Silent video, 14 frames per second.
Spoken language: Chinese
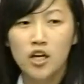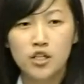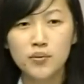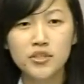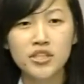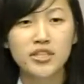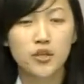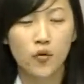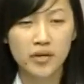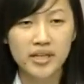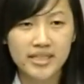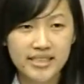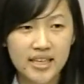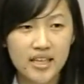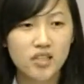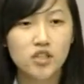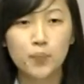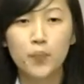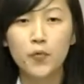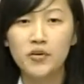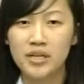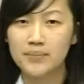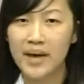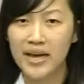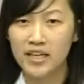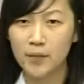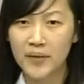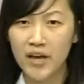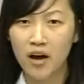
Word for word: 是不是有一些人是不能买到